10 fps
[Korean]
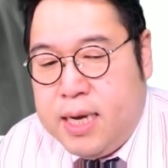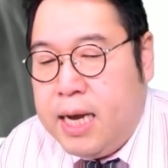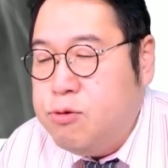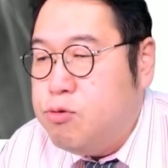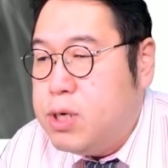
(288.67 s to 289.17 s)

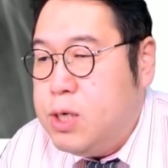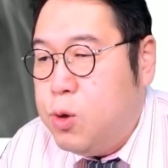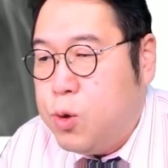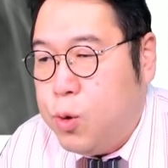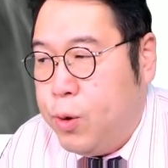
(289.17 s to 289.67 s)
한국
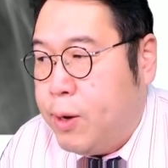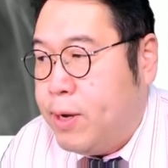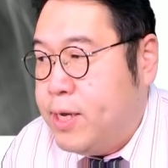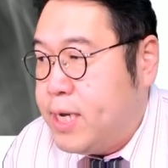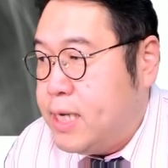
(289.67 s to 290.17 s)
기독교
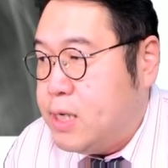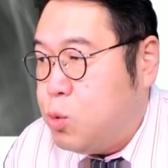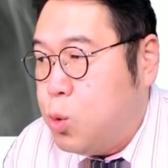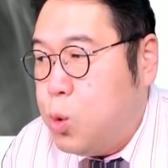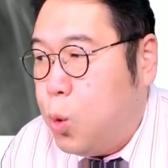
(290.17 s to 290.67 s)
회관. 여기가 이제
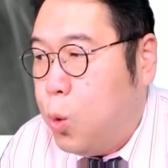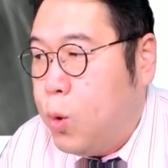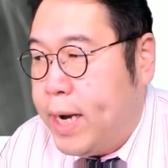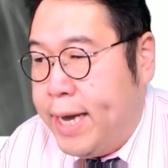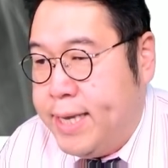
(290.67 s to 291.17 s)
종로
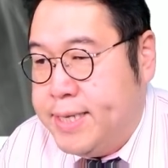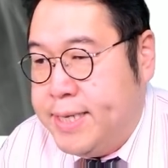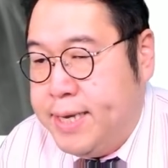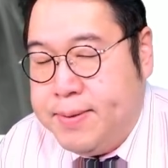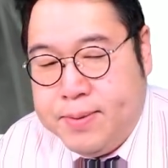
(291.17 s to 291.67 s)
5가에
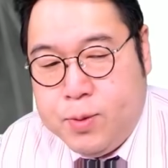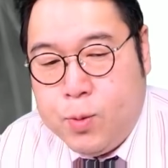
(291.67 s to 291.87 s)
있는데요.